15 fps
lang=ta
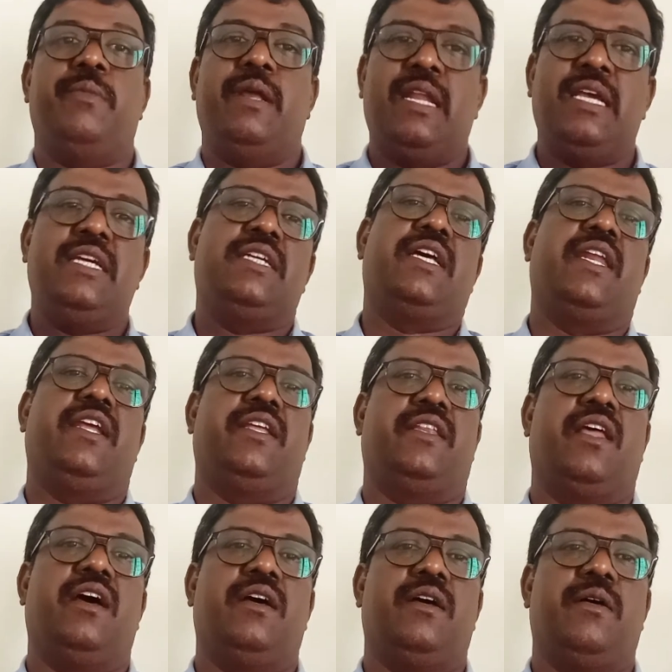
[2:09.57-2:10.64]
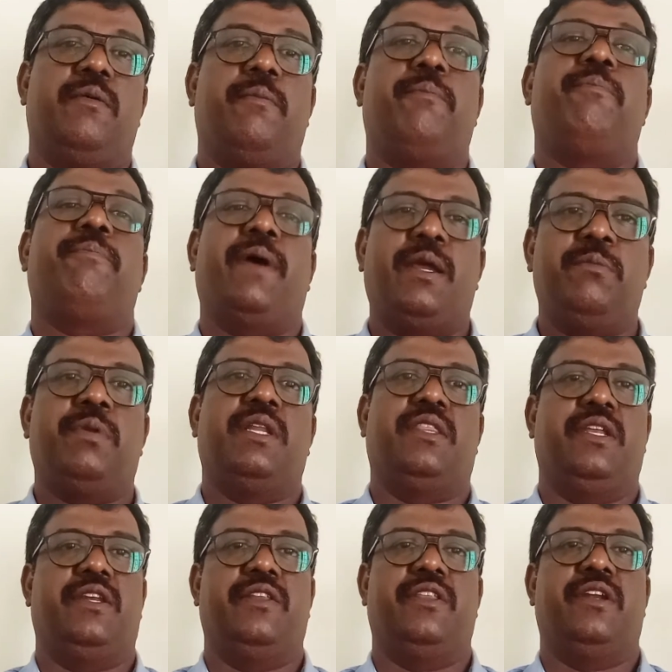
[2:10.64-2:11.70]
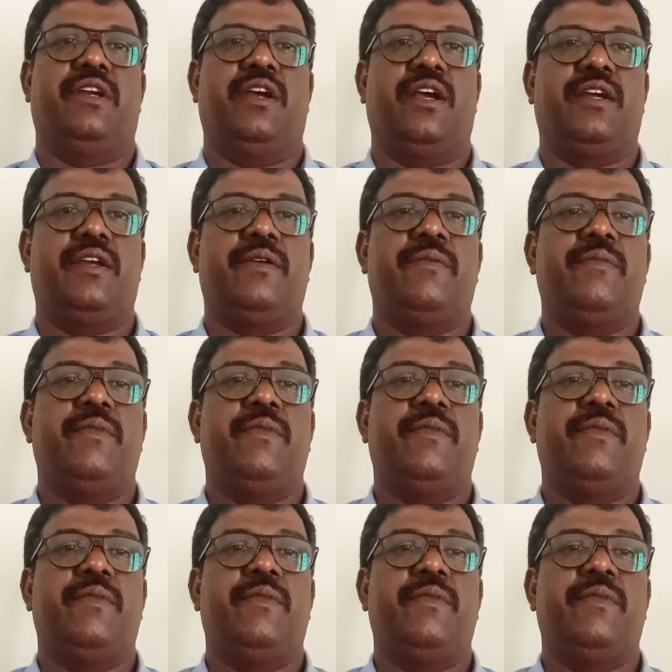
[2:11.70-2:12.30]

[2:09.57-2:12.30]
மிளகு கறியைத்தான் பயன்படுத்திட்டு இருந்திருக்காங்க